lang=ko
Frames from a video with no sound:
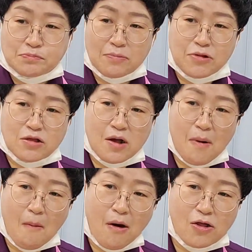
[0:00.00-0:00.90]
밥
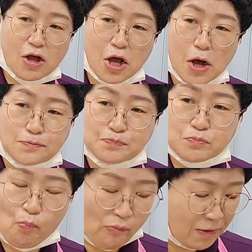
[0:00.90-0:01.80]
됐나 봐봐 서야
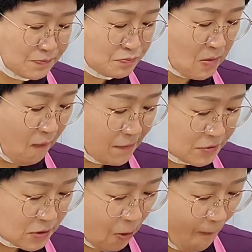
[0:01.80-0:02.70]
다
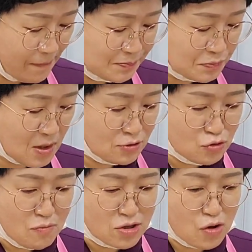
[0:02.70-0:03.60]
됐어 나
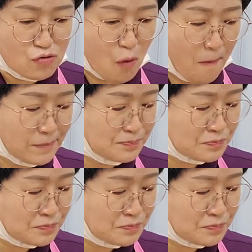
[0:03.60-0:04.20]
좀만 떠줘